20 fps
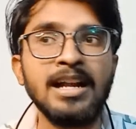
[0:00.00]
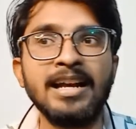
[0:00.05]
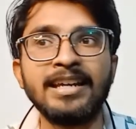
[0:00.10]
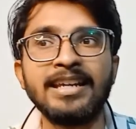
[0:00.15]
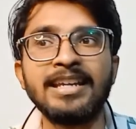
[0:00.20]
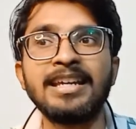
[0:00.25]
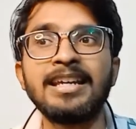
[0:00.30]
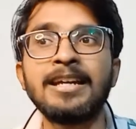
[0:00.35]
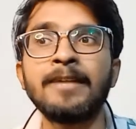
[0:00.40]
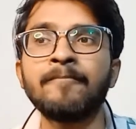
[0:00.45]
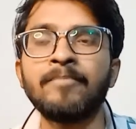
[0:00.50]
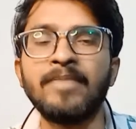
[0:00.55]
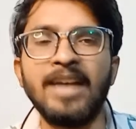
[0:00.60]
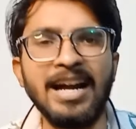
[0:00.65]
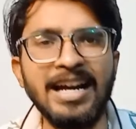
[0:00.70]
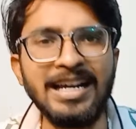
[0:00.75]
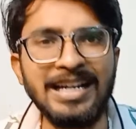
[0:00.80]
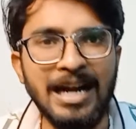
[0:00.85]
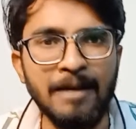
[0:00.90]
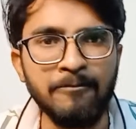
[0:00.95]
कि
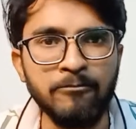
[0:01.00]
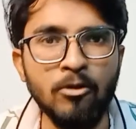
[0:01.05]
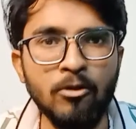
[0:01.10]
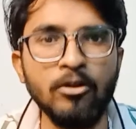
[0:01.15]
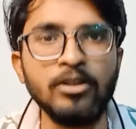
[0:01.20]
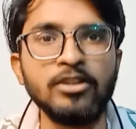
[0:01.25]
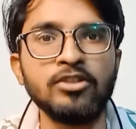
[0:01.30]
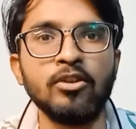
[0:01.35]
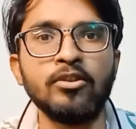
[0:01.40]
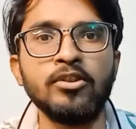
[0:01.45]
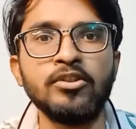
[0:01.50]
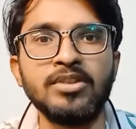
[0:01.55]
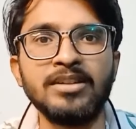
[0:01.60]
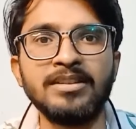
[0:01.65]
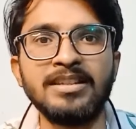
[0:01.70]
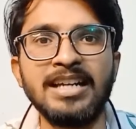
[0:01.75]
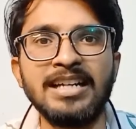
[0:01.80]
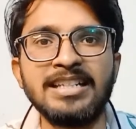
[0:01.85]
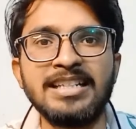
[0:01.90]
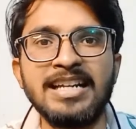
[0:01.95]
अगर आपको कोई सोल्यूशन
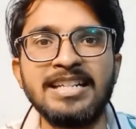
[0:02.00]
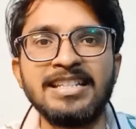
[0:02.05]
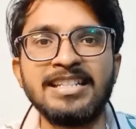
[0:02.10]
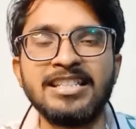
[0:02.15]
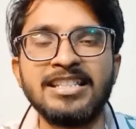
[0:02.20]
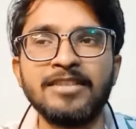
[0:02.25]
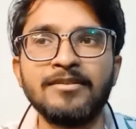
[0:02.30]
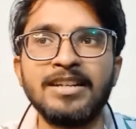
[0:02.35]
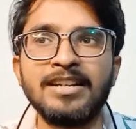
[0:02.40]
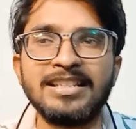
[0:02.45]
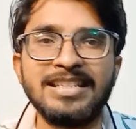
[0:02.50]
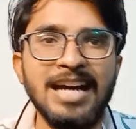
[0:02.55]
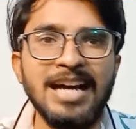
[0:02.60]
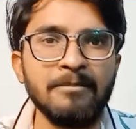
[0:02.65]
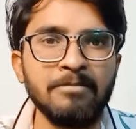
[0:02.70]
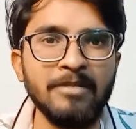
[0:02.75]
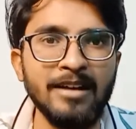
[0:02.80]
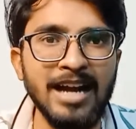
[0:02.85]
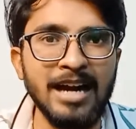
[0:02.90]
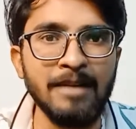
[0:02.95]
दिया जाए जिसकी वजह से
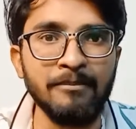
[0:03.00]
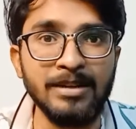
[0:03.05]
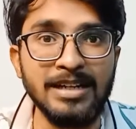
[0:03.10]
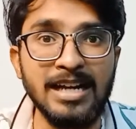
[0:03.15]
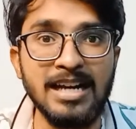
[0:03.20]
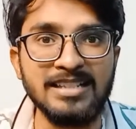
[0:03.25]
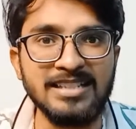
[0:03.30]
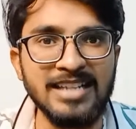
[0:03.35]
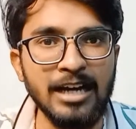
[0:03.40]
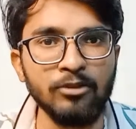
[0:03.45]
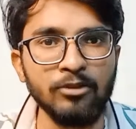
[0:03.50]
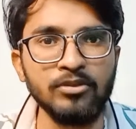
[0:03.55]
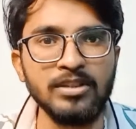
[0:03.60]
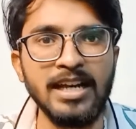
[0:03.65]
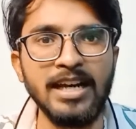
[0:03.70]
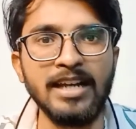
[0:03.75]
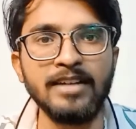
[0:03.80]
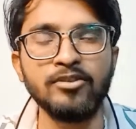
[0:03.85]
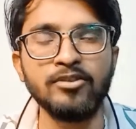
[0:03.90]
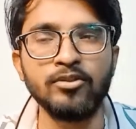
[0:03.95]
आपका काम बड़ा आसान हो
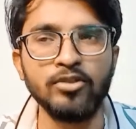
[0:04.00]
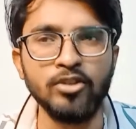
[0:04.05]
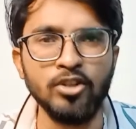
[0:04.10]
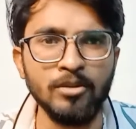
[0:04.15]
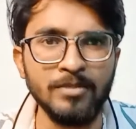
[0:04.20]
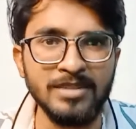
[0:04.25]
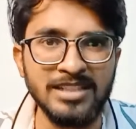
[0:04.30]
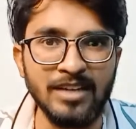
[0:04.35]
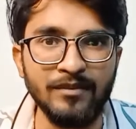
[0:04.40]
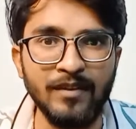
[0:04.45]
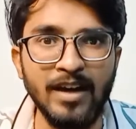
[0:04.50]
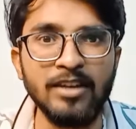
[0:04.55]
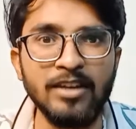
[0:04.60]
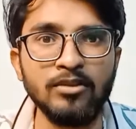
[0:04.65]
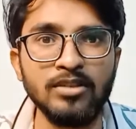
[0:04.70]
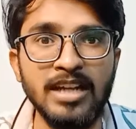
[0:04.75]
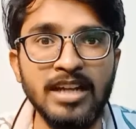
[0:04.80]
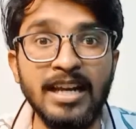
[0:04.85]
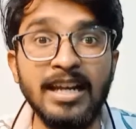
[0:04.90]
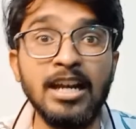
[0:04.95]
जाए चुटकियों में सफाई हो
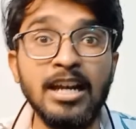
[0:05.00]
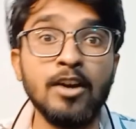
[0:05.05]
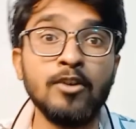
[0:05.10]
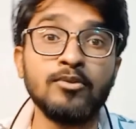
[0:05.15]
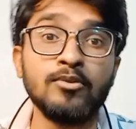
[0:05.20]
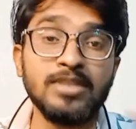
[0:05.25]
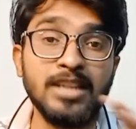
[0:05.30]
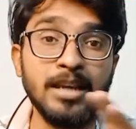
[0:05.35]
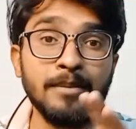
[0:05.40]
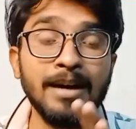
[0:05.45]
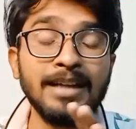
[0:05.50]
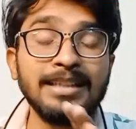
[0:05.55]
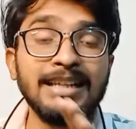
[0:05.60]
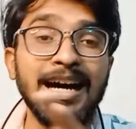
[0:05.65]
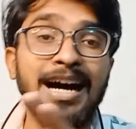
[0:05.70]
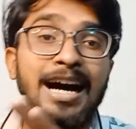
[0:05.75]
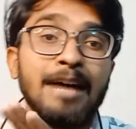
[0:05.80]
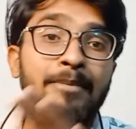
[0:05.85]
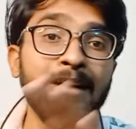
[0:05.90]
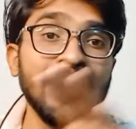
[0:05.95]
जाए उसके बाद
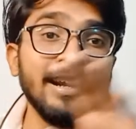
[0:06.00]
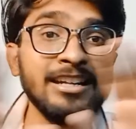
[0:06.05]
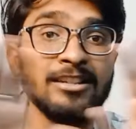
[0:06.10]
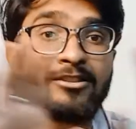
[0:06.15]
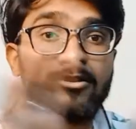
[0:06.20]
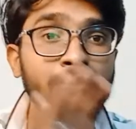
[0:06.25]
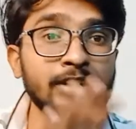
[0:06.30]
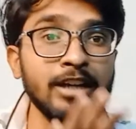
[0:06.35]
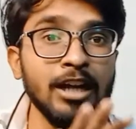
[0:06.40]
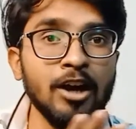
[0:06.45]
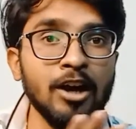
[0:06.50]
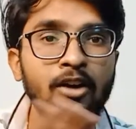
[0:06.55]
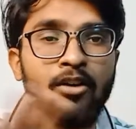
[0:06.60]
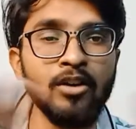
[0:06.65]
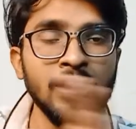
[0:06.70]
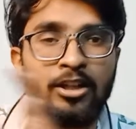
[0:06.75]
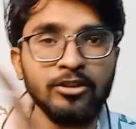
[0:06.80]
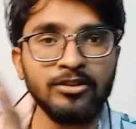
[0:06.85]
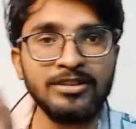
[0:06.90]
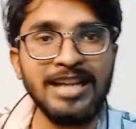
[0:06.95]
आप अगली स्टोरी लगाओ
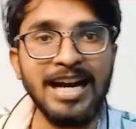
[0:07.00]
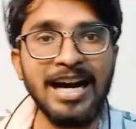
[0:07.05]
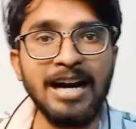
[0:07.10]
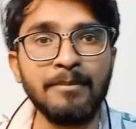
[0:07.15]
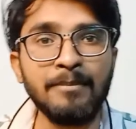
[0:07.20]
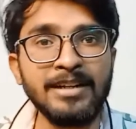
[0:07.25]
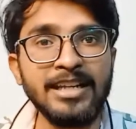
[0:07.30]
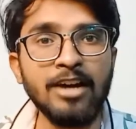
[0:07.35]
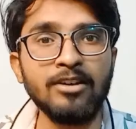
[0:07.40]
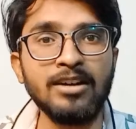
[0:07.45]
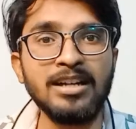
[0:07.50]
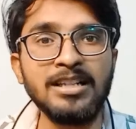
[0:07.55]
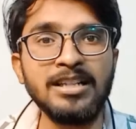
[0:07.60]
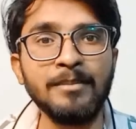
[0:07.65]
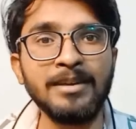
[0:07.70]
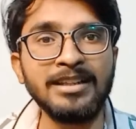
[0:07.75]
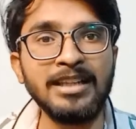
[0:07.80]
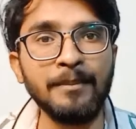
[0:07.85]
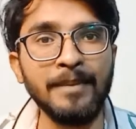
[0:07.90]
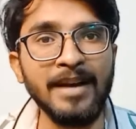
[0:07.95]
तो यहाँ पर क्या हो रहा है जब
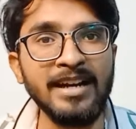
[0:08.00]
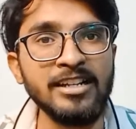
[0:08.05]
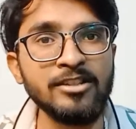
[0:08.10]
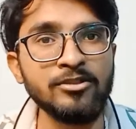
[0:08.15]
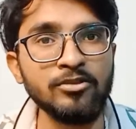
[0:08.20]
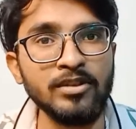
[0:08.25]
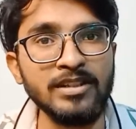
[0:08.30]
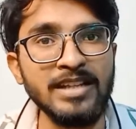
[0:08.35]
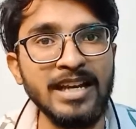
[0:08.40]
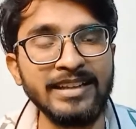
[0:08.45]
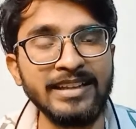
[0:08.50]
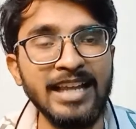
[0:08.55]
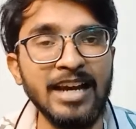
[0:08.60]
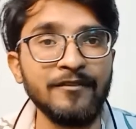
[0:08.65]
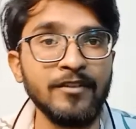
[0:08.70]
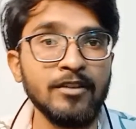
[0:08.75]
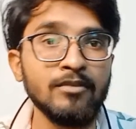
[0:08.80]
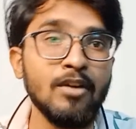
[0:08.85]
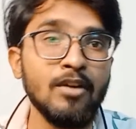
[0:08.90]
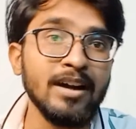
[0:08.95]
बंदा पहली स्टोरी देखता है
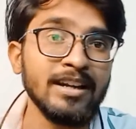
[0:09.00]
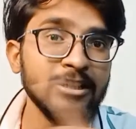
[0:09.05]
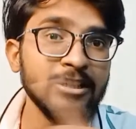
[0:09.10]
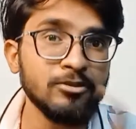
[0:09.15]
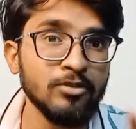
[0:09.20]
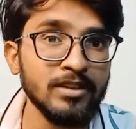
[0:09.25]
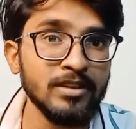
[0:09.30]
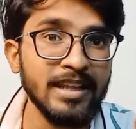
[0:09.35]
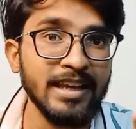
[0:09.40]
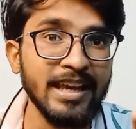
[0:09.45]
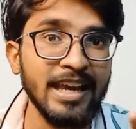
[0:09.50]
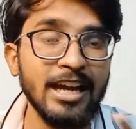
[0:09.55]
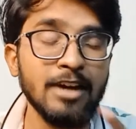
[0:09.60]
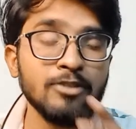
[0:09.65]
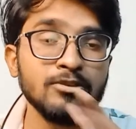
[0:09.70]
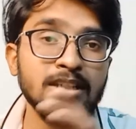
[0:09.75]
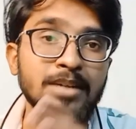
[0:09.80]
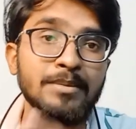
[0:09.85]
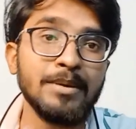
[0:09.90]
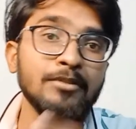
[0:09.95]
फिर वो अगली स्टोरी देखेगा
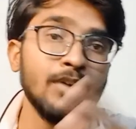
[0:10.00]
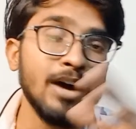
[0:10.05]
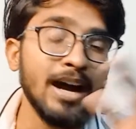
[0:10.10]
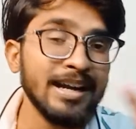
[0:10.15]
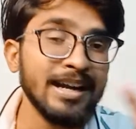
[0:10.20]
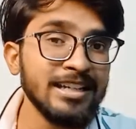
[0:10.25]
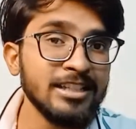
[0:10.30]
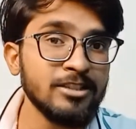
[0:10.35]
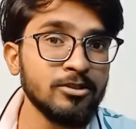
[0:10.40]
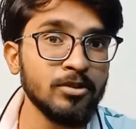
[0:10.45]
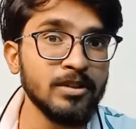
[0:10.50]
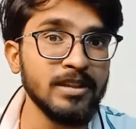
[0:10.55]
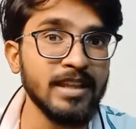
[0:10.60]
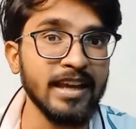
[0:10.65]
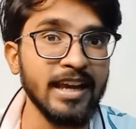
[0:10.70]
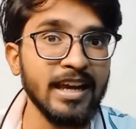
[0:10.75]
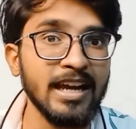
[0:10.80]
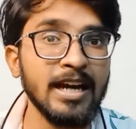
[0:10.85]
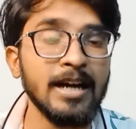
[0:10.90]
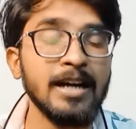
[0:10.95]
उसके बाद वो अगली स्टोरी
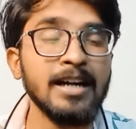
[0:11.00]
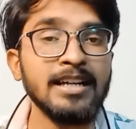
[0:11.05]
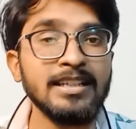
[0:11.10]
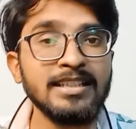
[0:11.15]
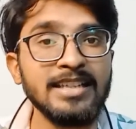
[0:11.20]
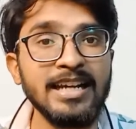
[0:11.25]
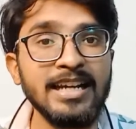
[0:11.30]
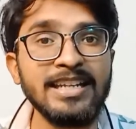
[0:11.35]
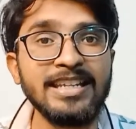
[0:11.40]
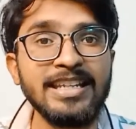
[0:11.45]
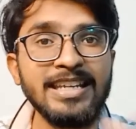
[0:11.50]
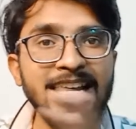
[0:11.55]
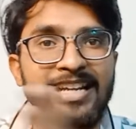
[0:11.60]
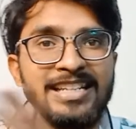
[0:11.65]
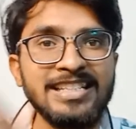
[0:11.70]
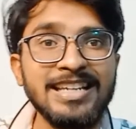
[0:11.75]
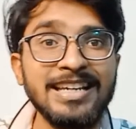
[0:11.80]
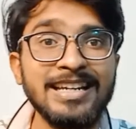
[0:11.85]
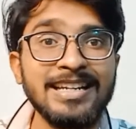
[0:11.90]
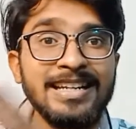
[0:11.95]
देखेगा यानी कि एक
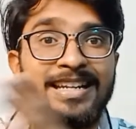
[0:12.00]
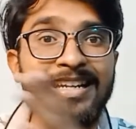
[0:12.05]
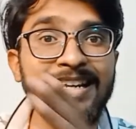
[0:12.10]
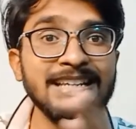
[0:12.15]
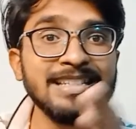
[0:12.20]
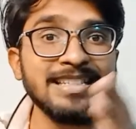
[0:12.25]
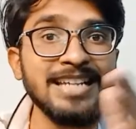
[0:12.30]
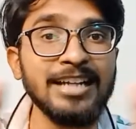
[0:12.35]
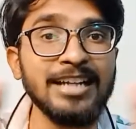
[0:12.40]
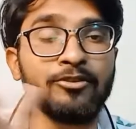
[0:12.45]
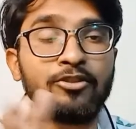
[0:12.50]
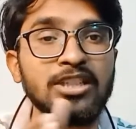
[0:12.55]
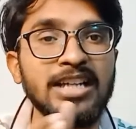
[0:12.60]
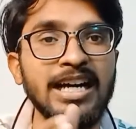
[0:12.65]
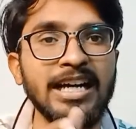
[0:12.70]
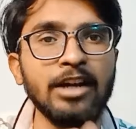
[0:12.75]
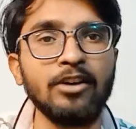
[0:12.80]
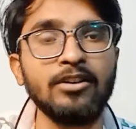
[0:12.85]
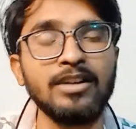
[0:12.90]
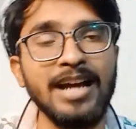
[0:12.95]
जर्नी के साथ हो जा
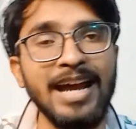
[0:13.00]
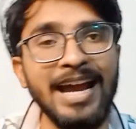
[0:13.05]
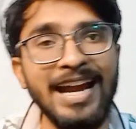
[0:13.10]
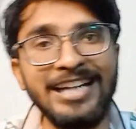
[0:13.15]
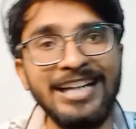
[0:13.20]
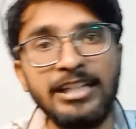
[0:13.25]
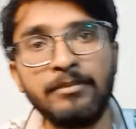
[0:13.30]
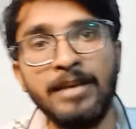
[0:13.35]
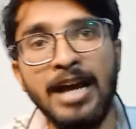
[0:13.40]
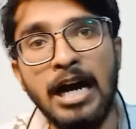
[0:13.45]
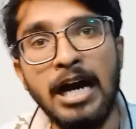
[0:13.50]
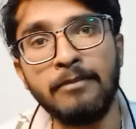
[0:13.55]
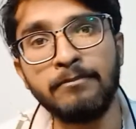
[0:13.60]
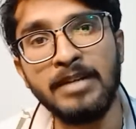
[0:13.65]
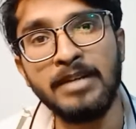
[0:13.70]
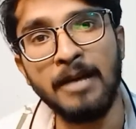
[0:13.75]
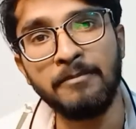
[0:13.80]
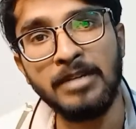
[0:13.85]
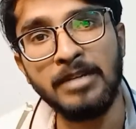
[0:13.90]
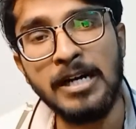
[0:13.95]
रहा है और एंड में
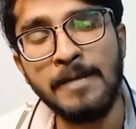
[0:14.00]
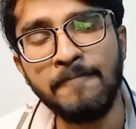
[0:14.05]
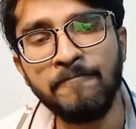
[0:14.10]
आपने अपना